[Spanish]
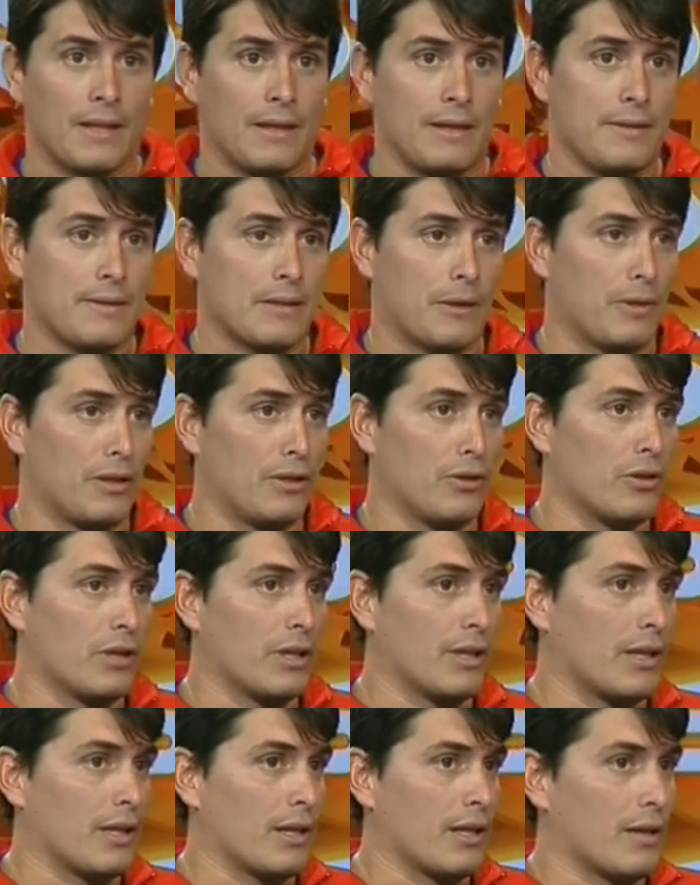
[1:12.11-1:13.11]
y sabiendo
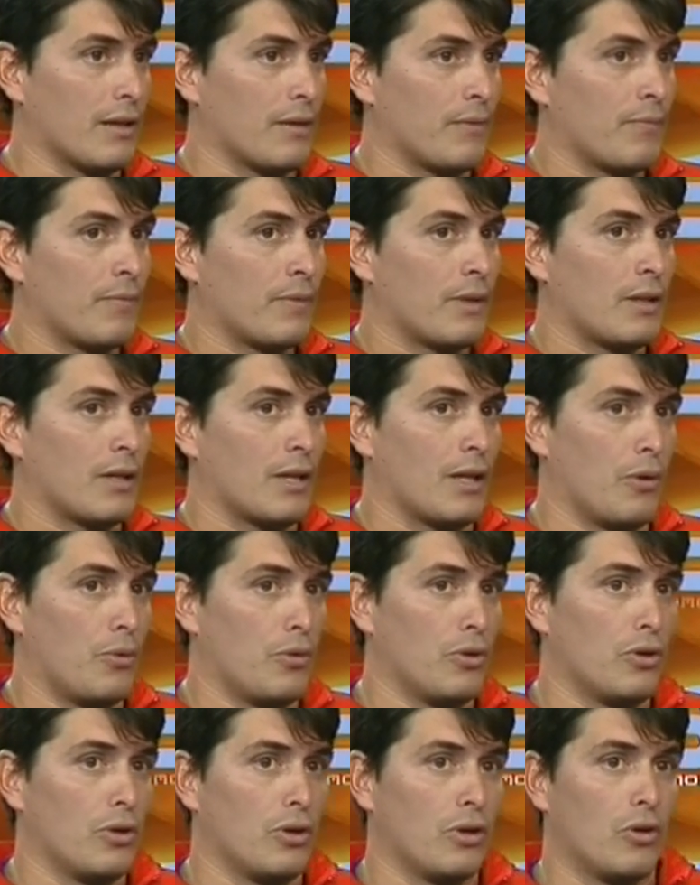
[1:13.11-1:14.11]
que es
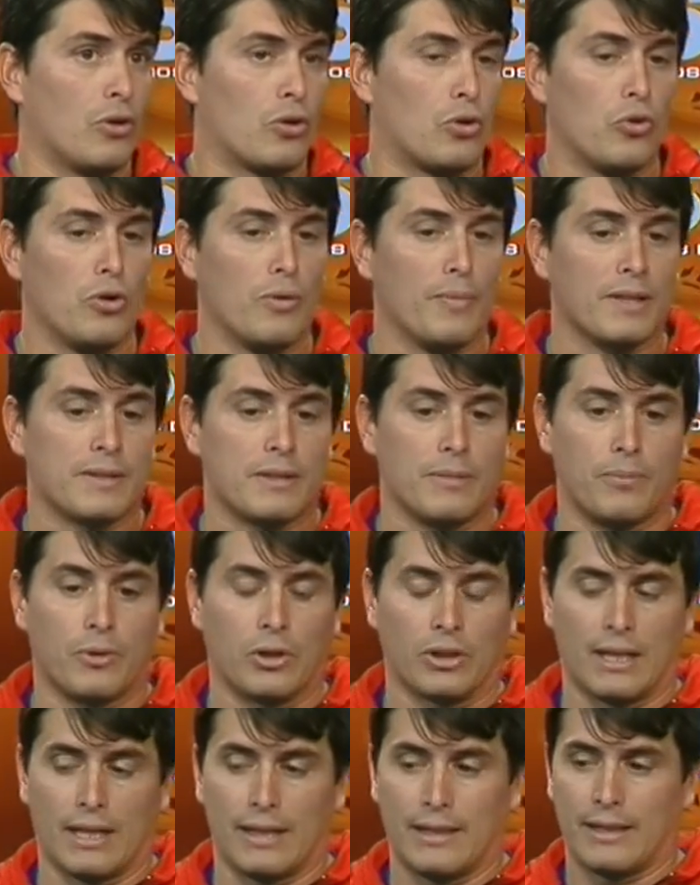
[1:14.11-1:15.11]
uno de los clubes más
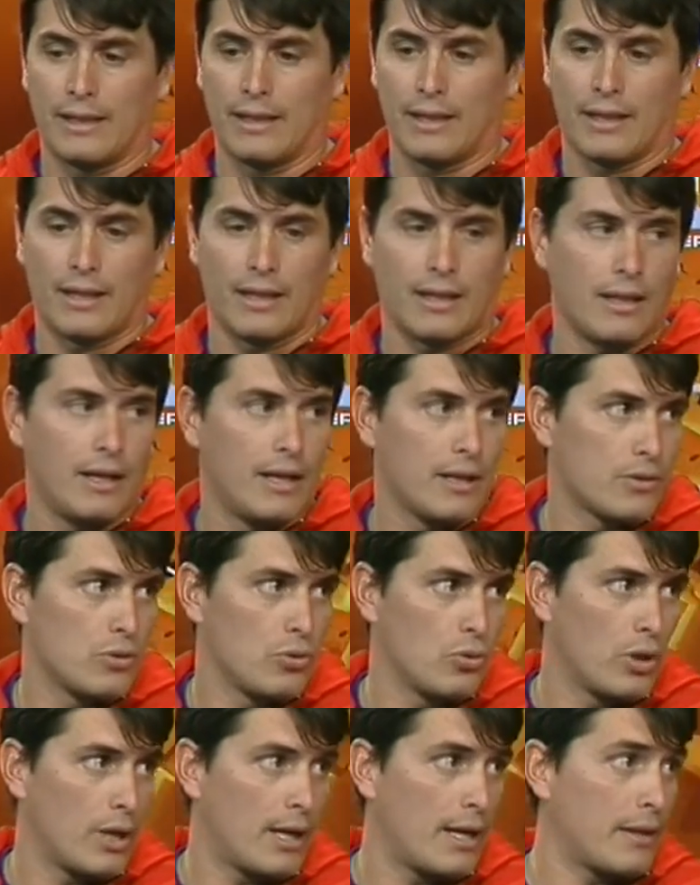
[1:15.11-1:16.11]
importantes de, de la
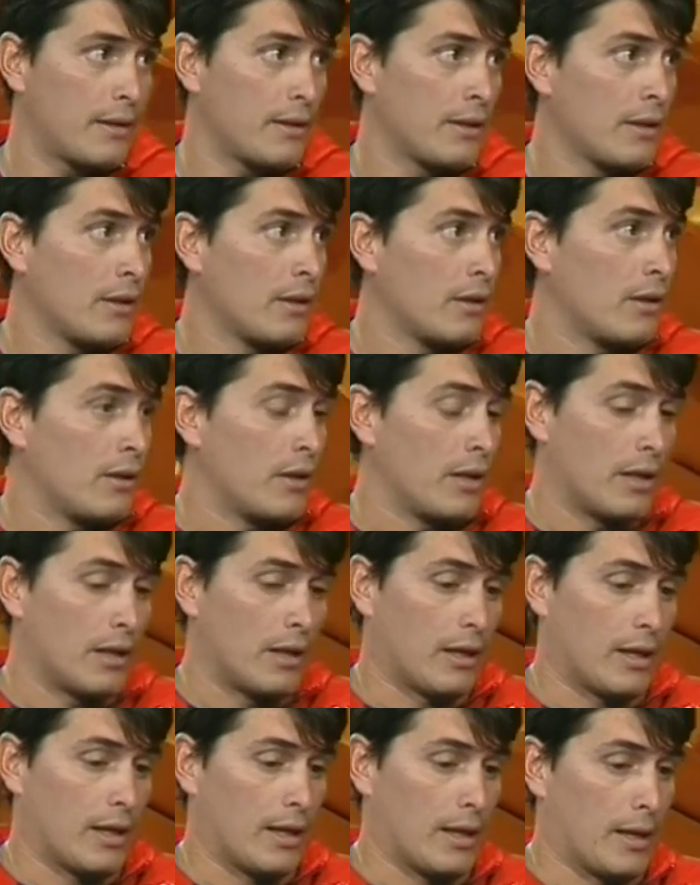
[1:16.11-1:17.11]
ciudad
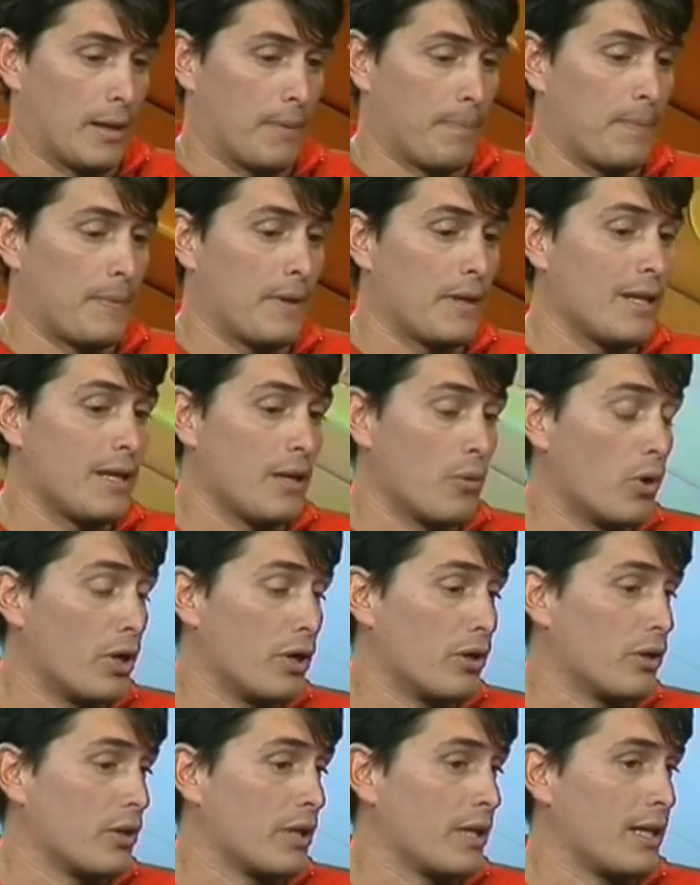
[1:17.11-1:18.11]
eh, y
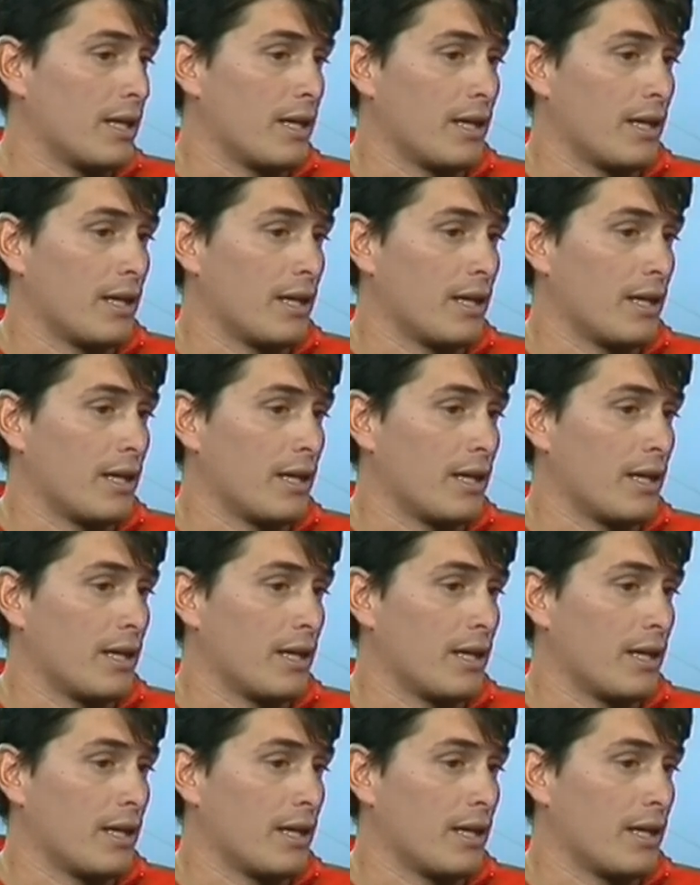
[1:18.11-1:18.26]
bueno,